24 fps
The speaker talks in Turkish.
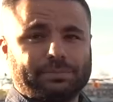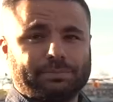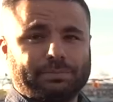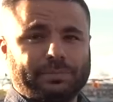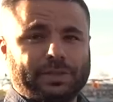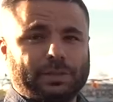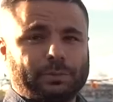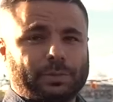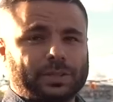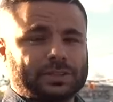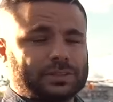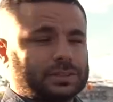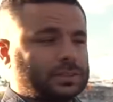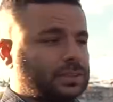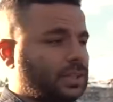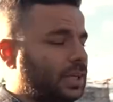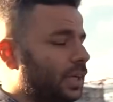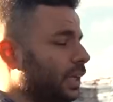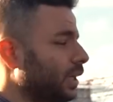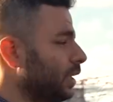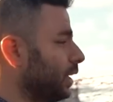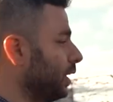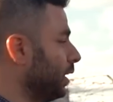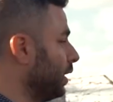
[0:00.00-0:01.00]
mil
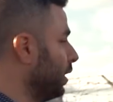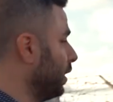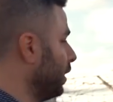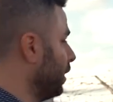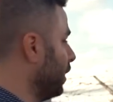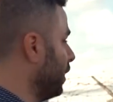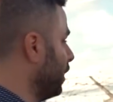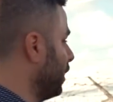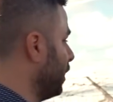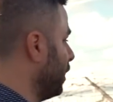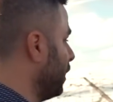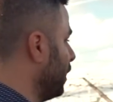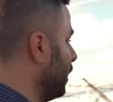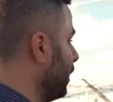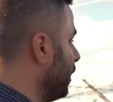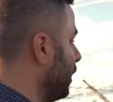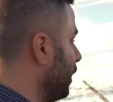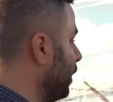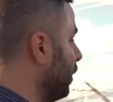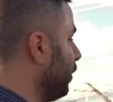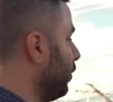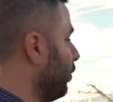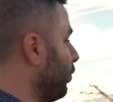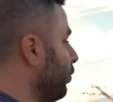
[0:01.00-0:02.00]
bazında.
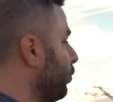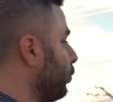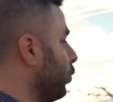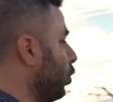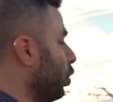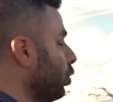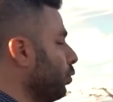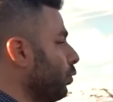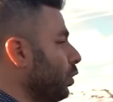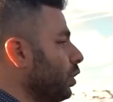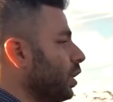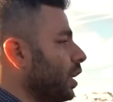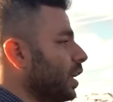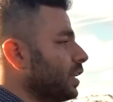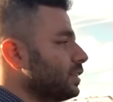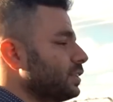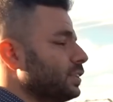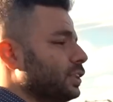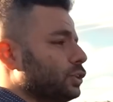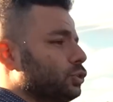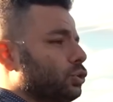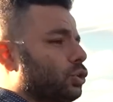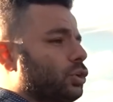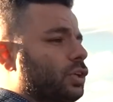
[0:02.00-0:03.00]
Ee, Volvo'lar
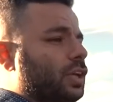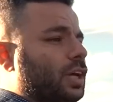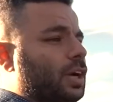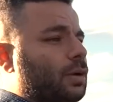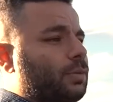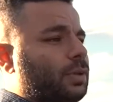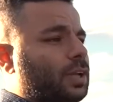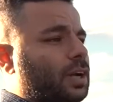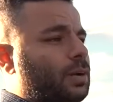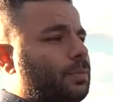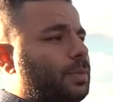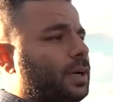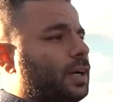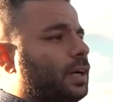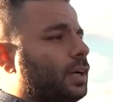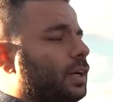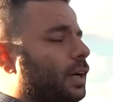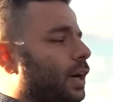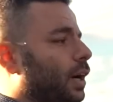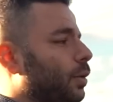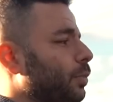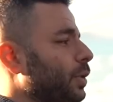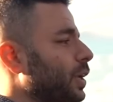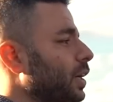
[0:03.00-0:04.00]
aslında çok iyi arabalar ama
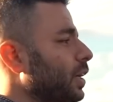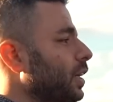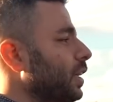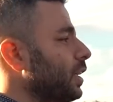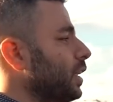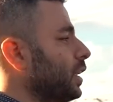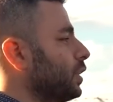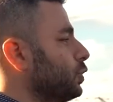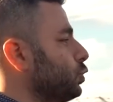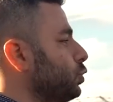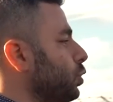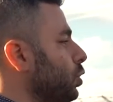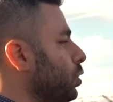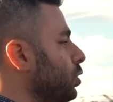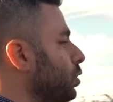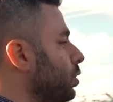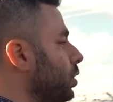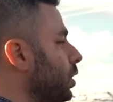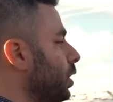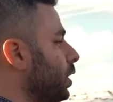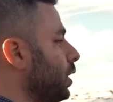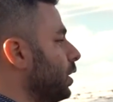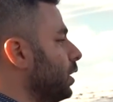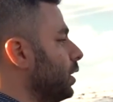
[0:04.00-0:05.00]
Amerika'da çok
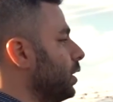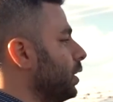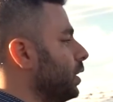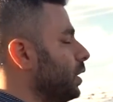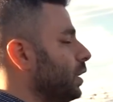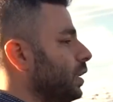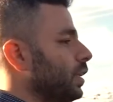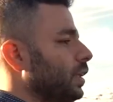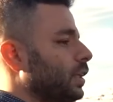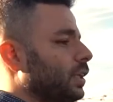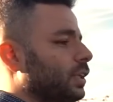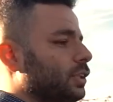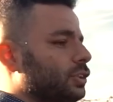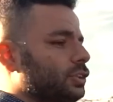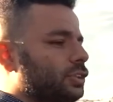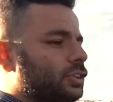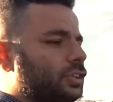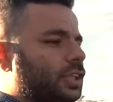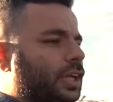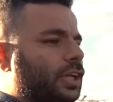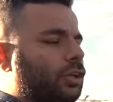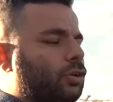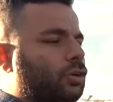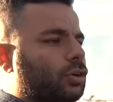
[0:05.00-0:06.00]
e,
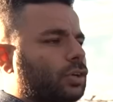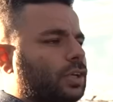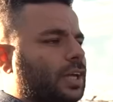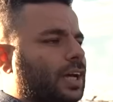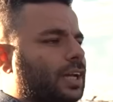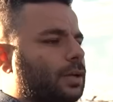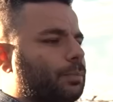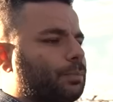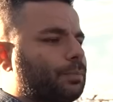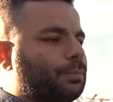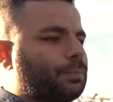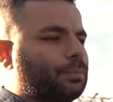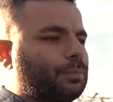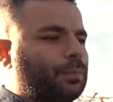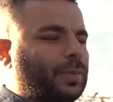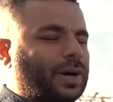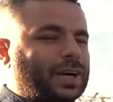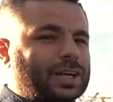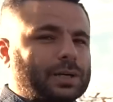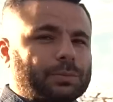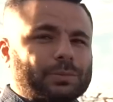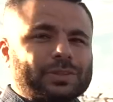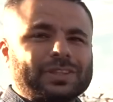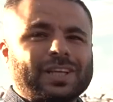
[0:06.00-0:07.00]
şey yok yani
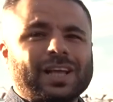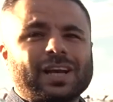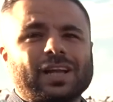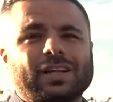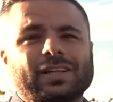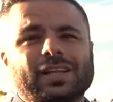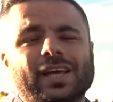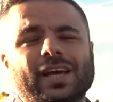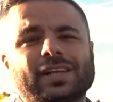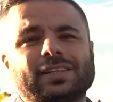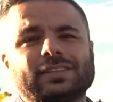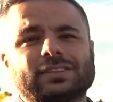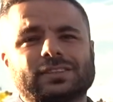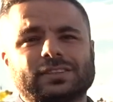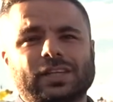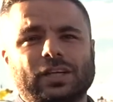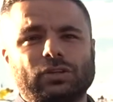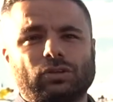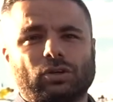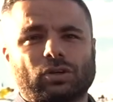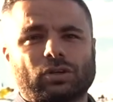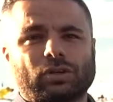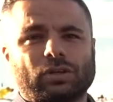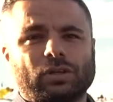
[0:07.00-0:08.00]
bakımından anlayan
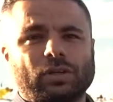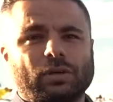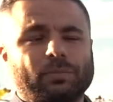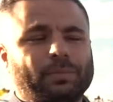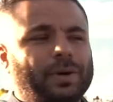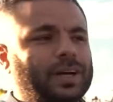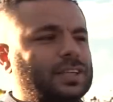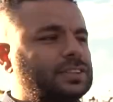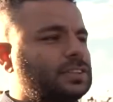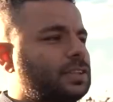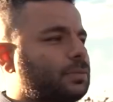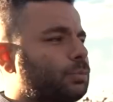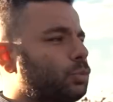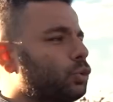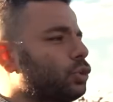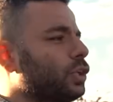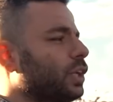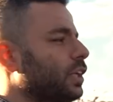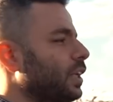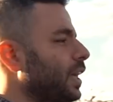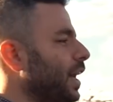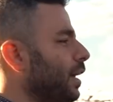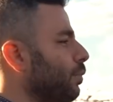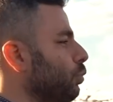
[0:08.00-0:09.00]
insan yok. Maalesef
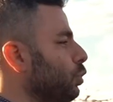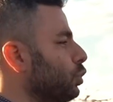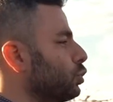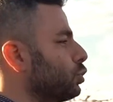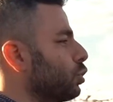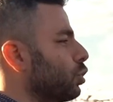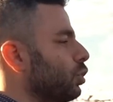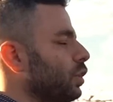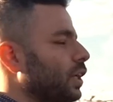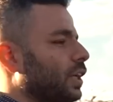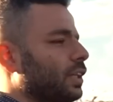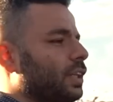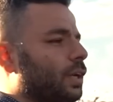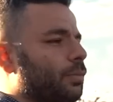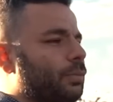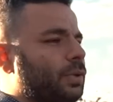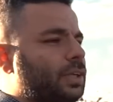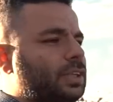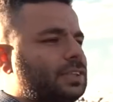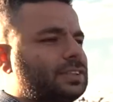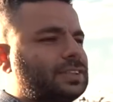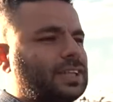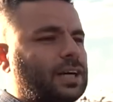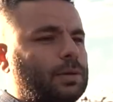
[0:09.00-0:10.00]
buradaki en büyük sorunlardan
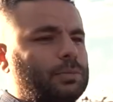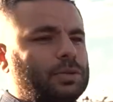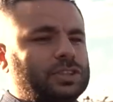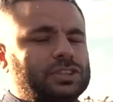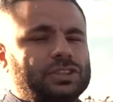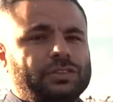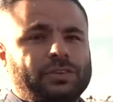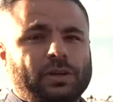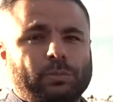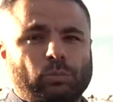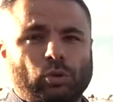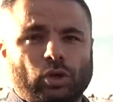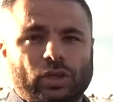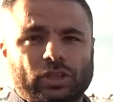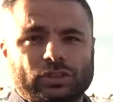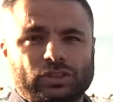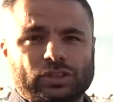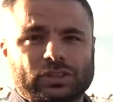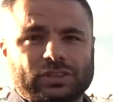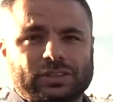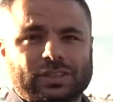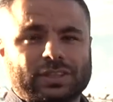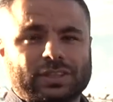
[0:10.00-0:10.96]
biri tamirci ve boyacı